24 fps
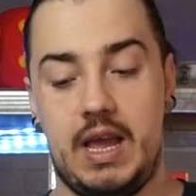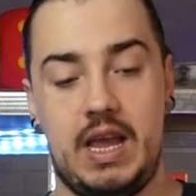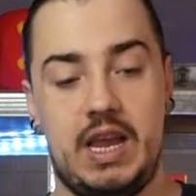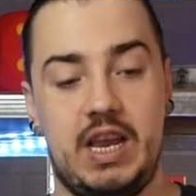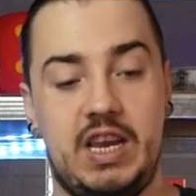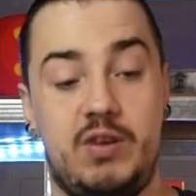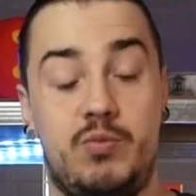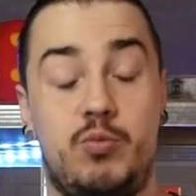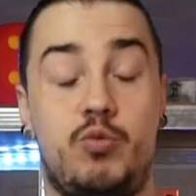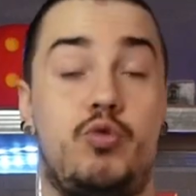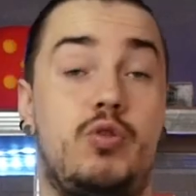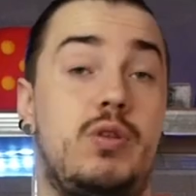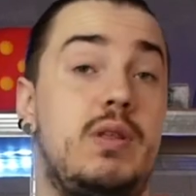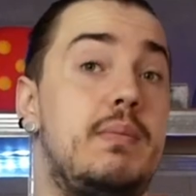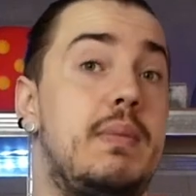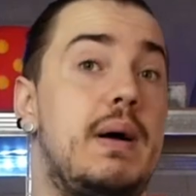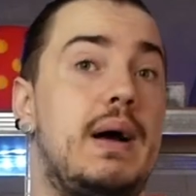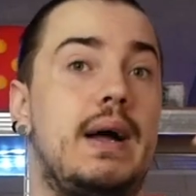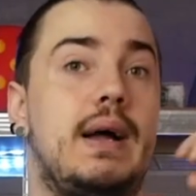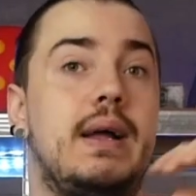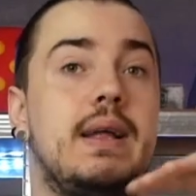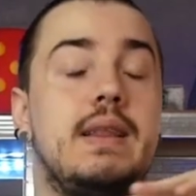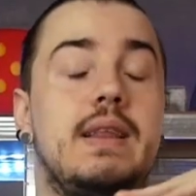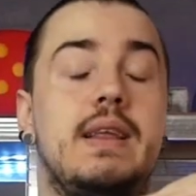et je me suis dit,
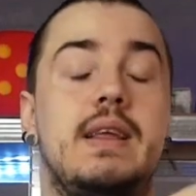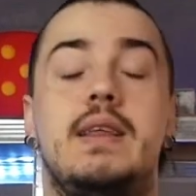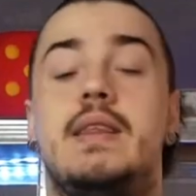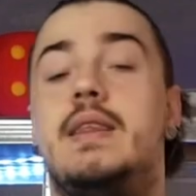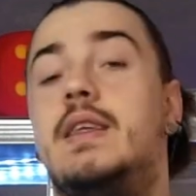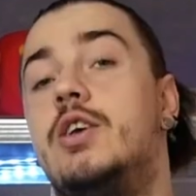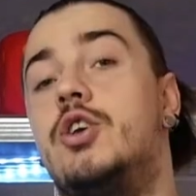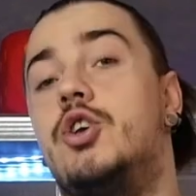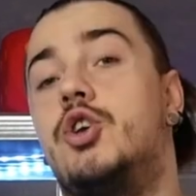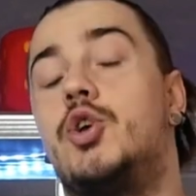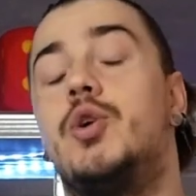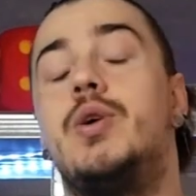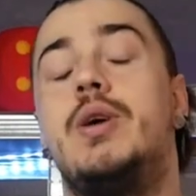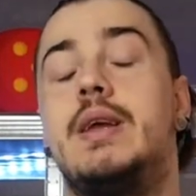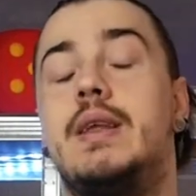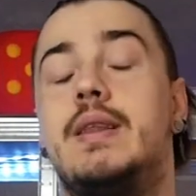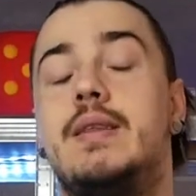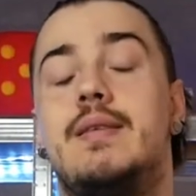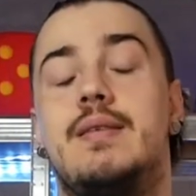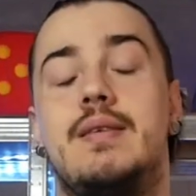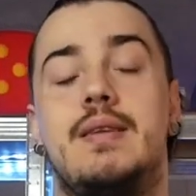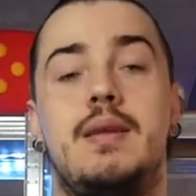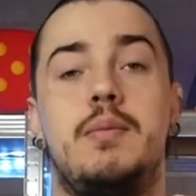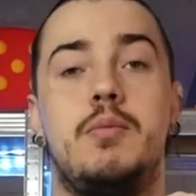bah, des, jeux avec
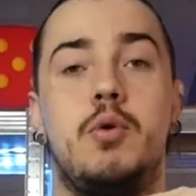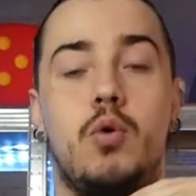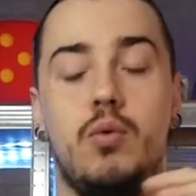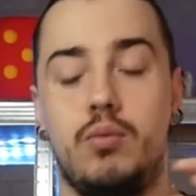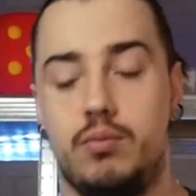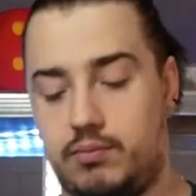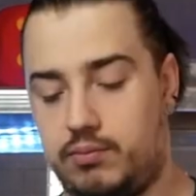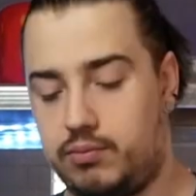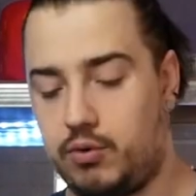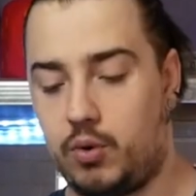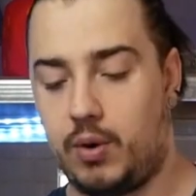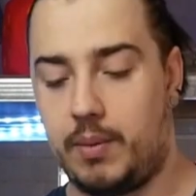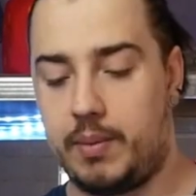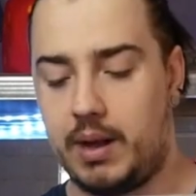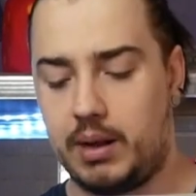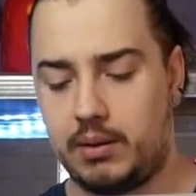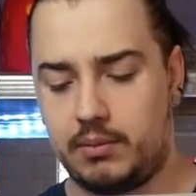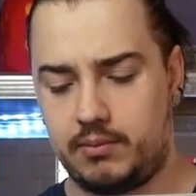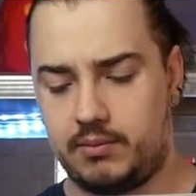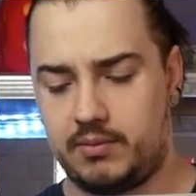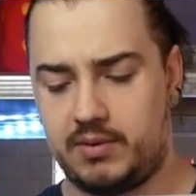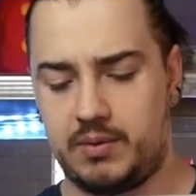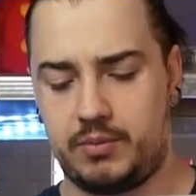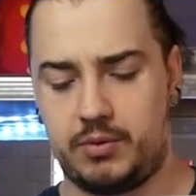des animaux, pourquoi pas
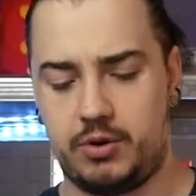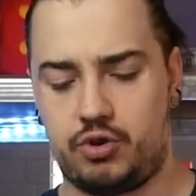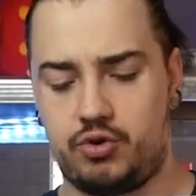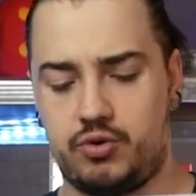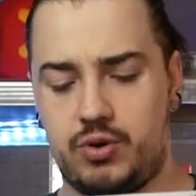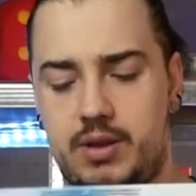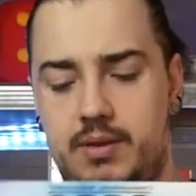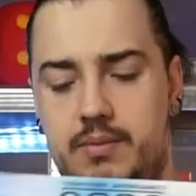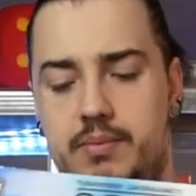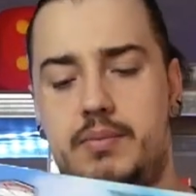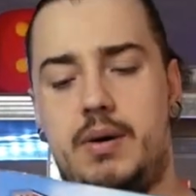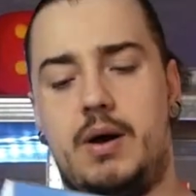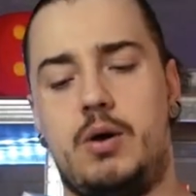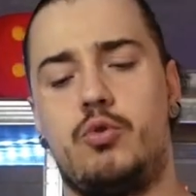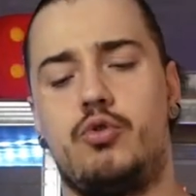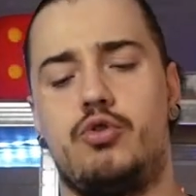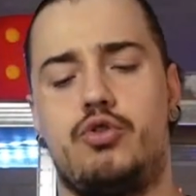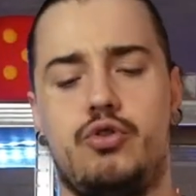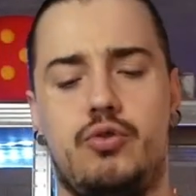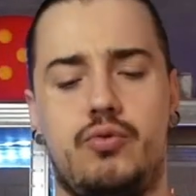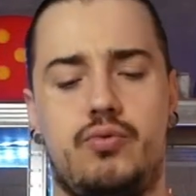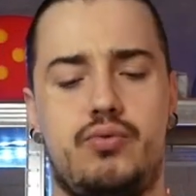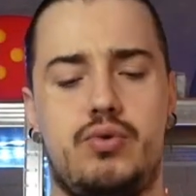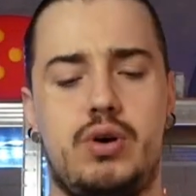Ça peut être chouette. Par contre,
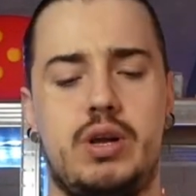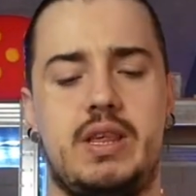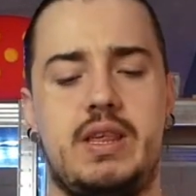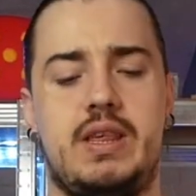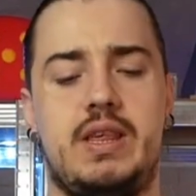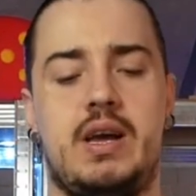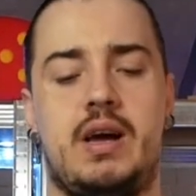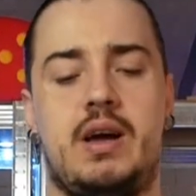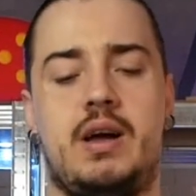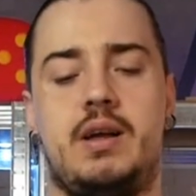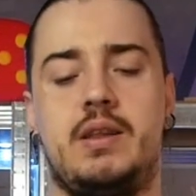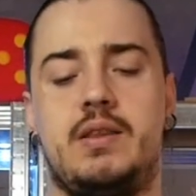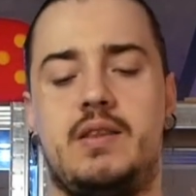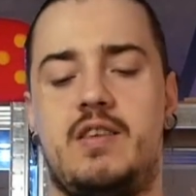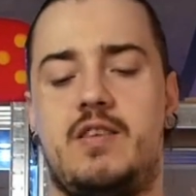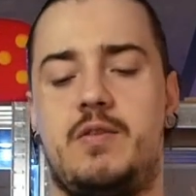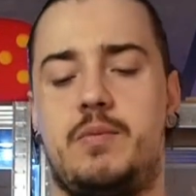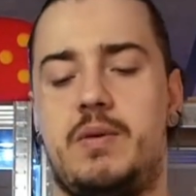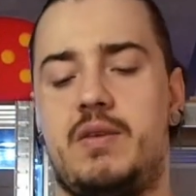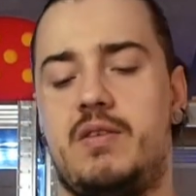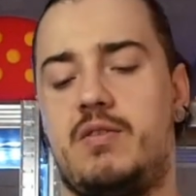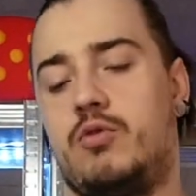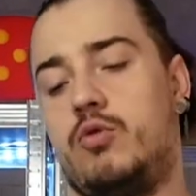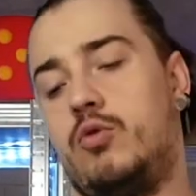je vois qu'il y a un
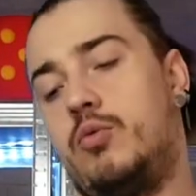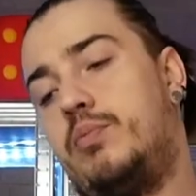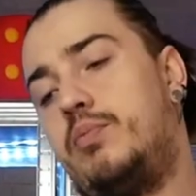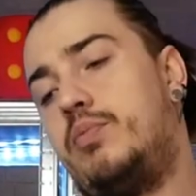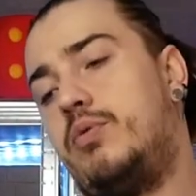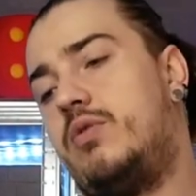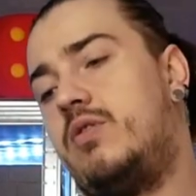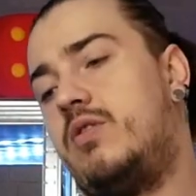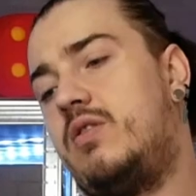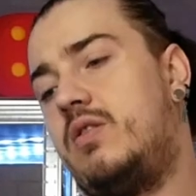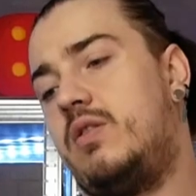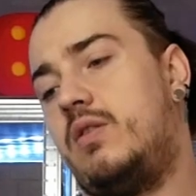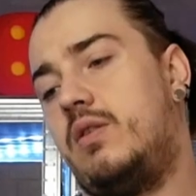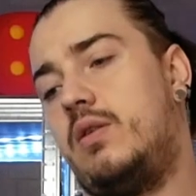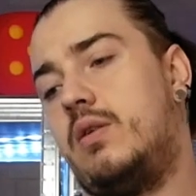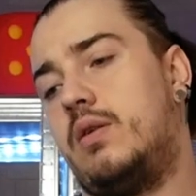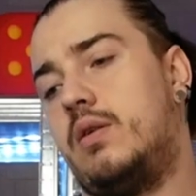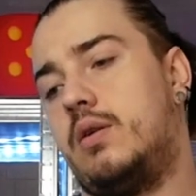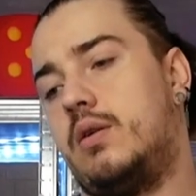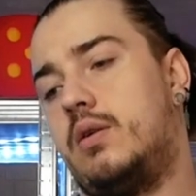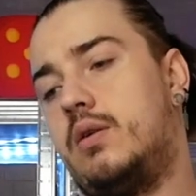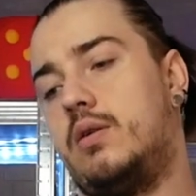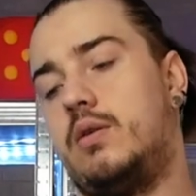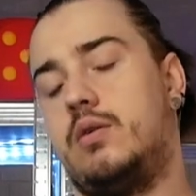espèce de petit,
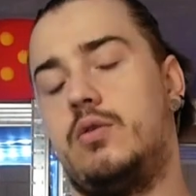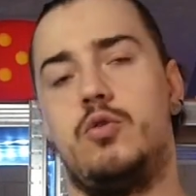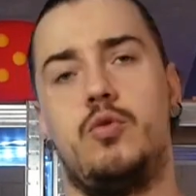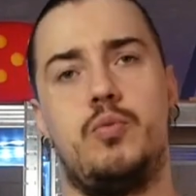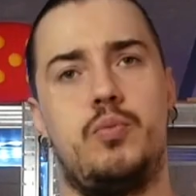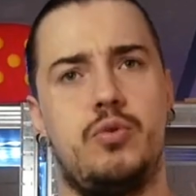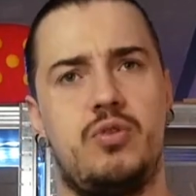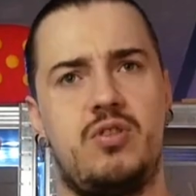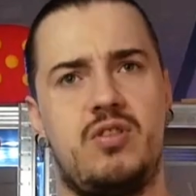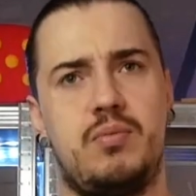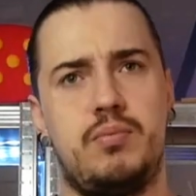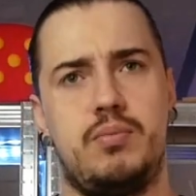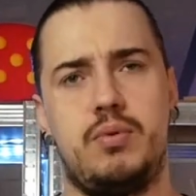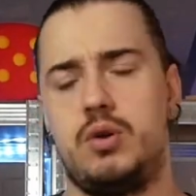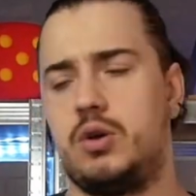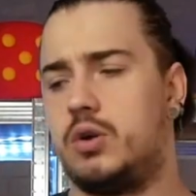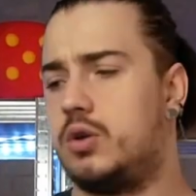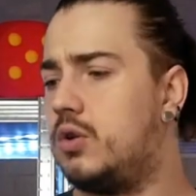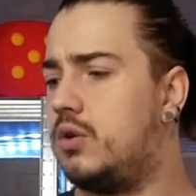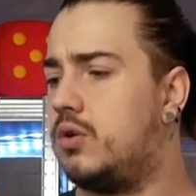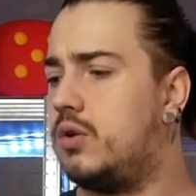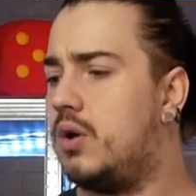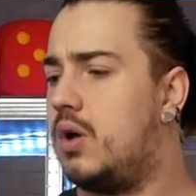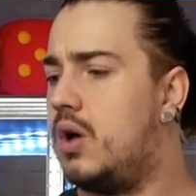euh, de petit
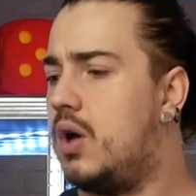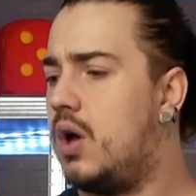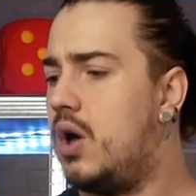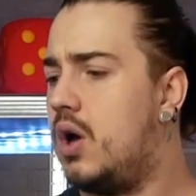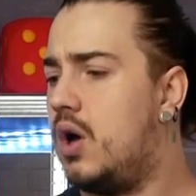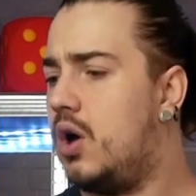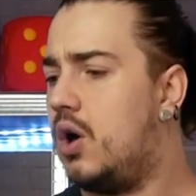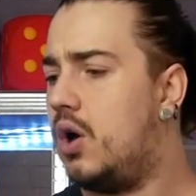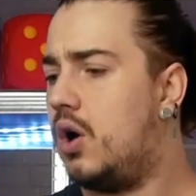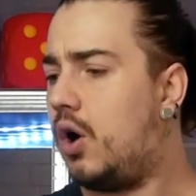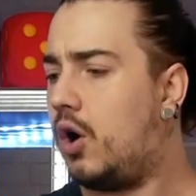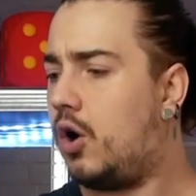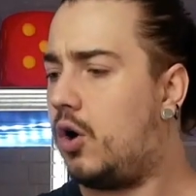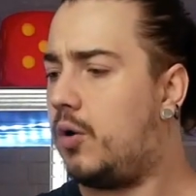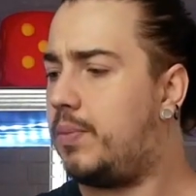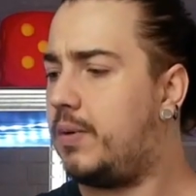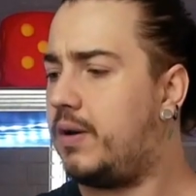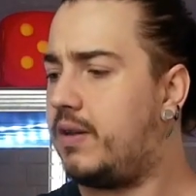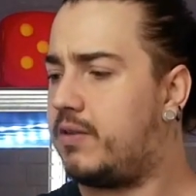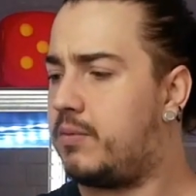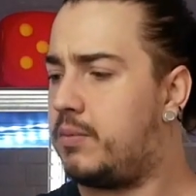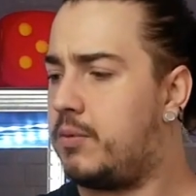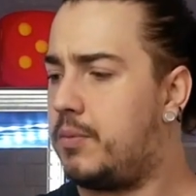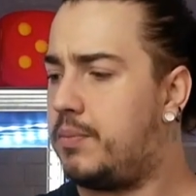bloc
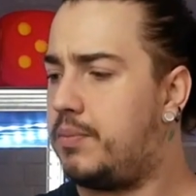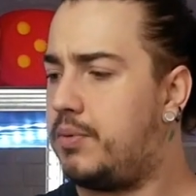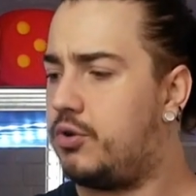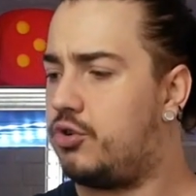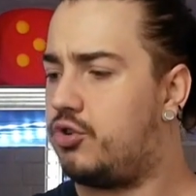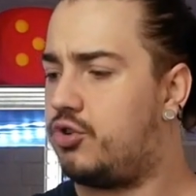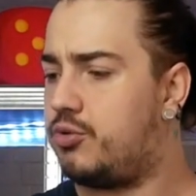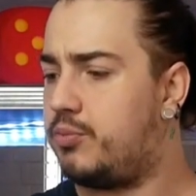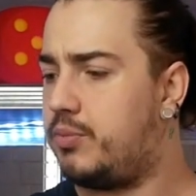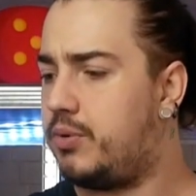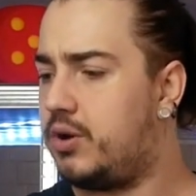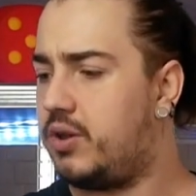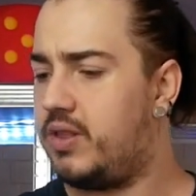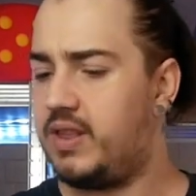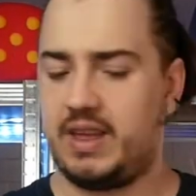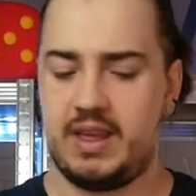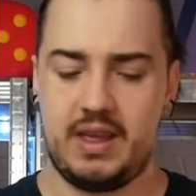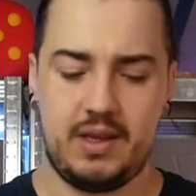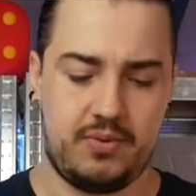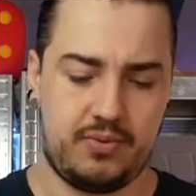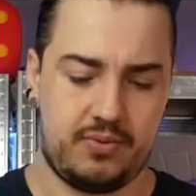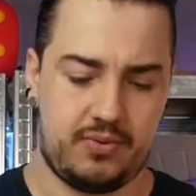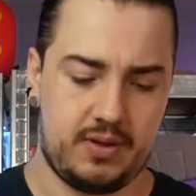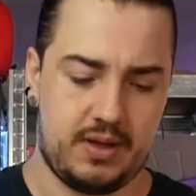remplacement punchboard
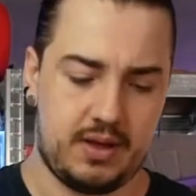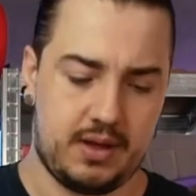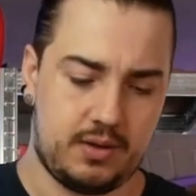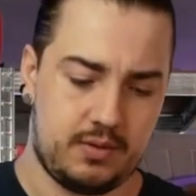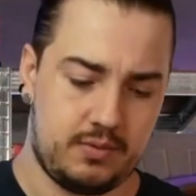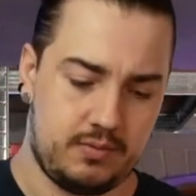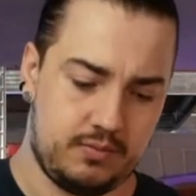FR.